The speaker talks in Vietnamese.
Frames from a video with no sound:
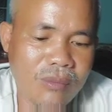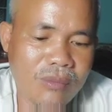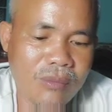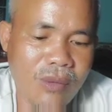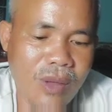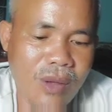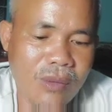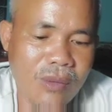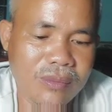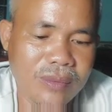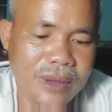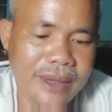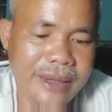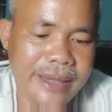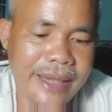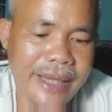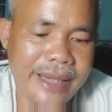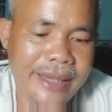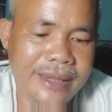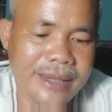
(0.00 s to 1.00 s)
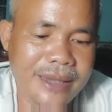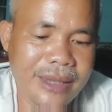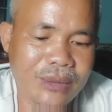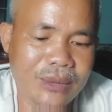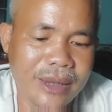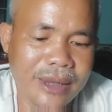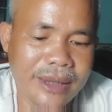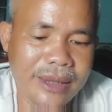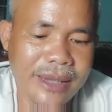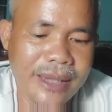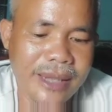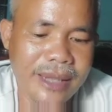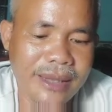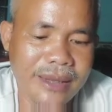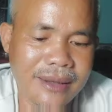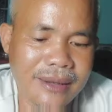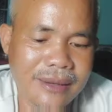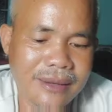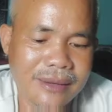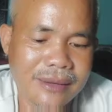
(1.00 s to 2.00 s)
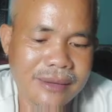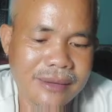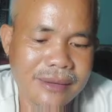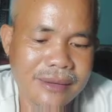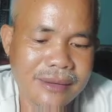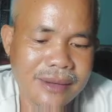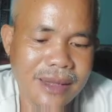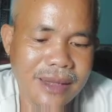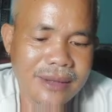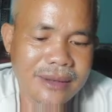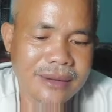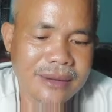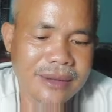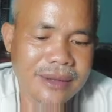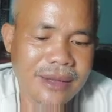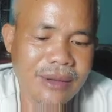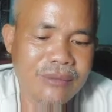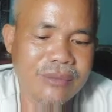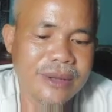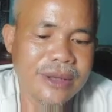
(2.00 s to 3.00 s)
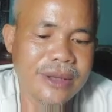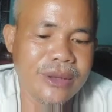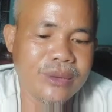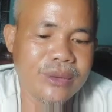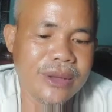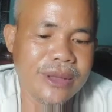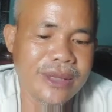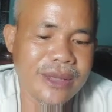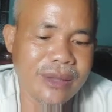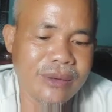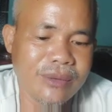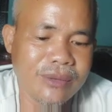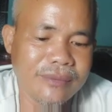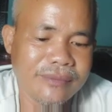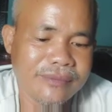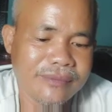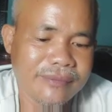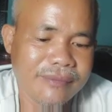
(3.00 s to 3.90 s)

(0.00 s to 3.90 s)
một thời gian sau tăng giá khách không chịu thì sao